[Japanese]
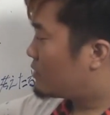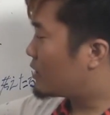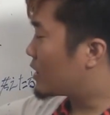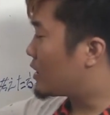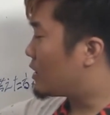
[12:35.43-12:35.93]

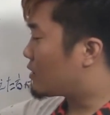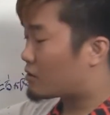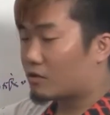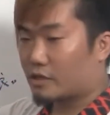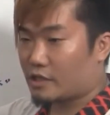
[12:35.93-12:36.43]
なんか、
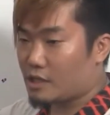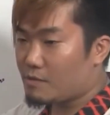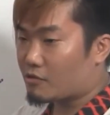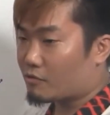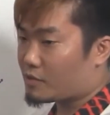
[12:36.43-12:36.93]
意
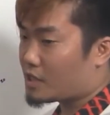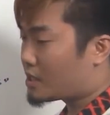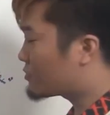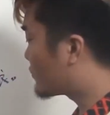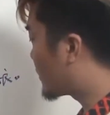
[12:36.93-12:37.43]
味を見出
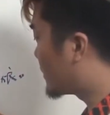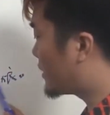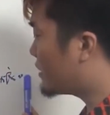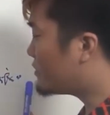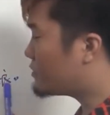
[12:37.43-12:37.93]
すことがで
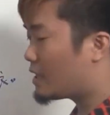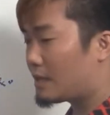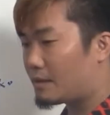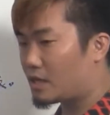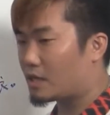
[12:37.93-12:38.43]
きるんであ
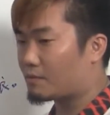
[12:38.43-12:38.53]
れば、